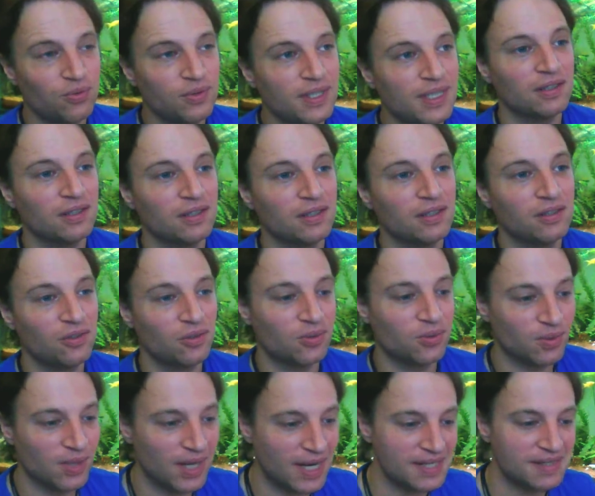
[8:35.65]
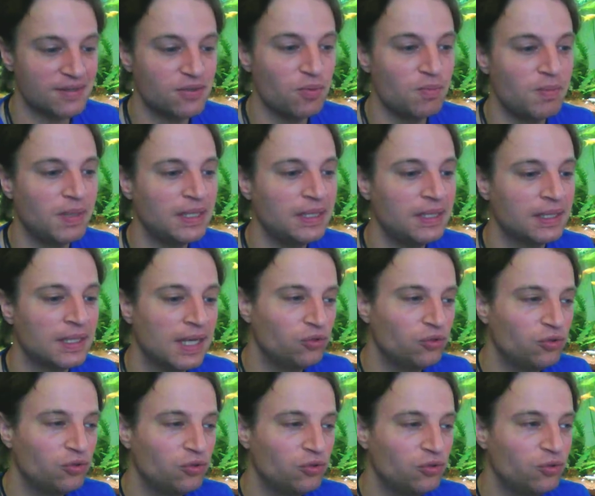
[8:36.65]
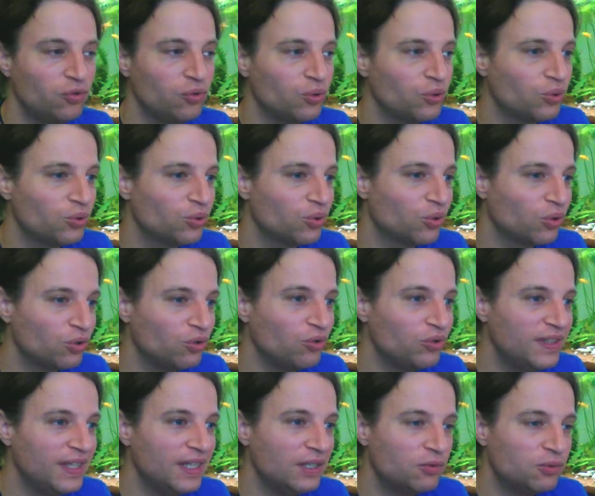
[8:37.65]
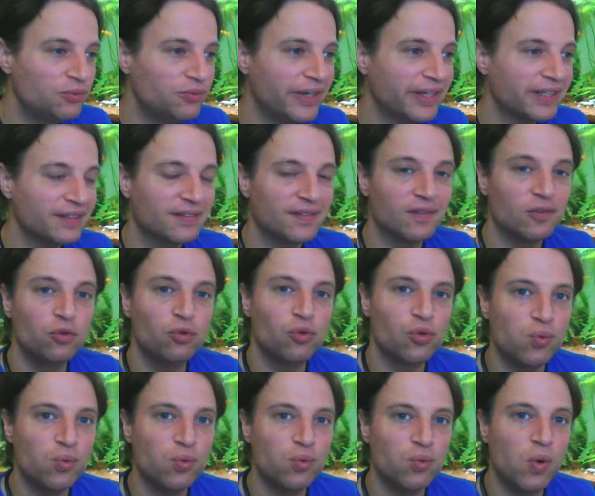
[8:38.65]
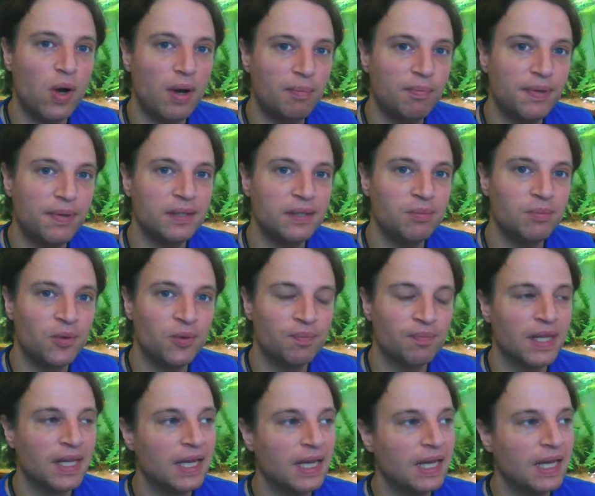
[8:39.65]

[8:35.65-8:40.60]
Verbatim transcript: On est dans la semaine de, de découverte de soi pleinement.